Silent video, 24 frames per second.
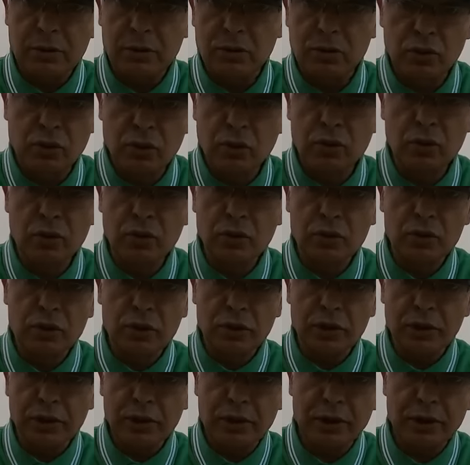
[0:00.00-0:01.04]
جوج
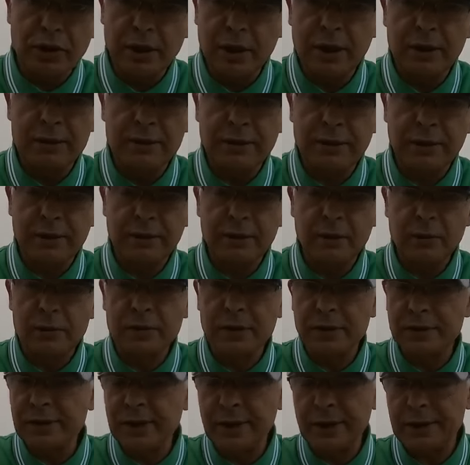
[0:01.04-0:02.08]
ثلاثة
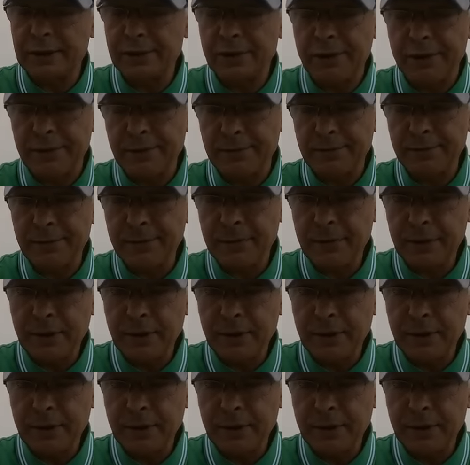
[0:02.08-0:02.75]
وصلت عشرة